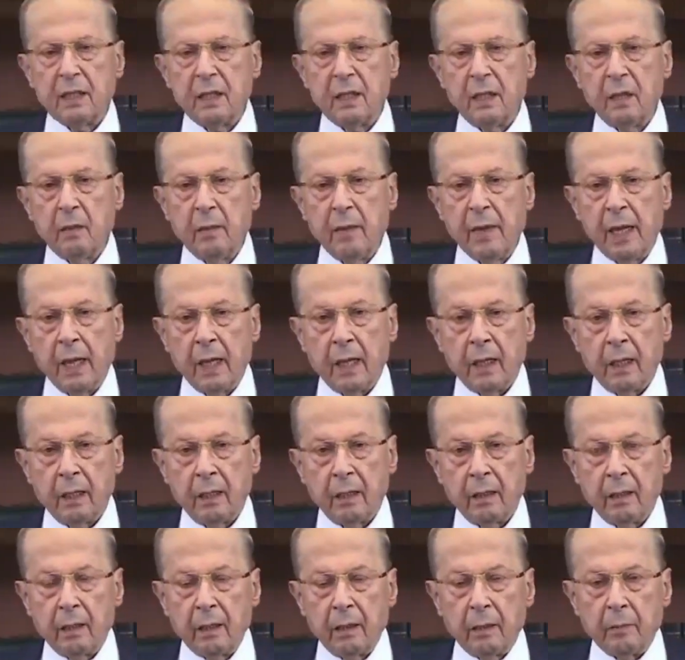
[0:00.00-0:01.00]
المال
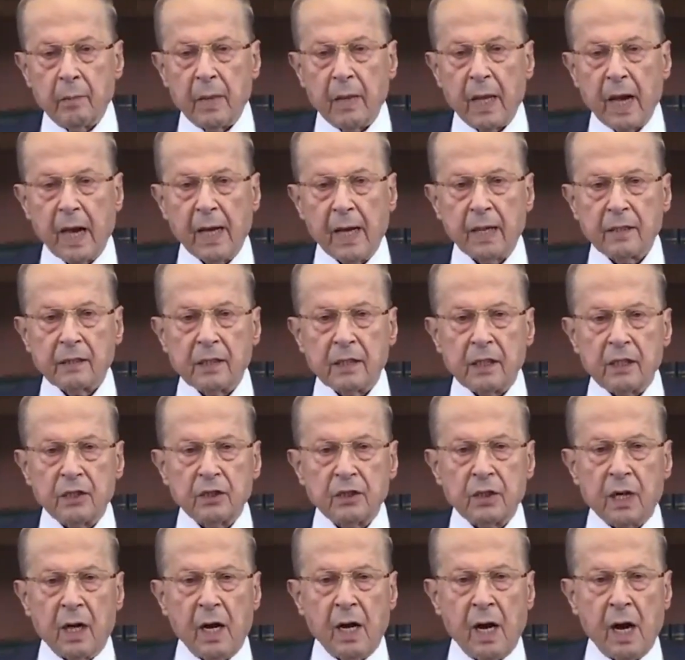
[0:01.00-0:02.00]
بأخذ
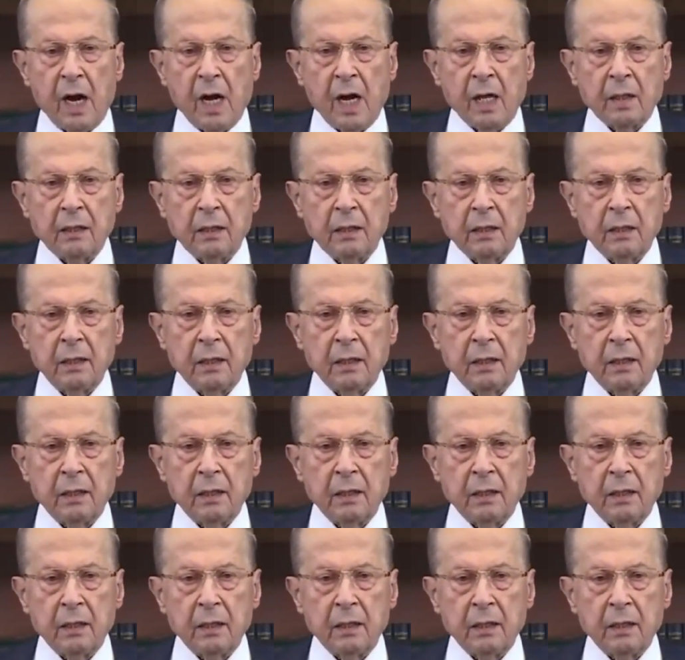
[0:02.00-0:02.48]
إجراءات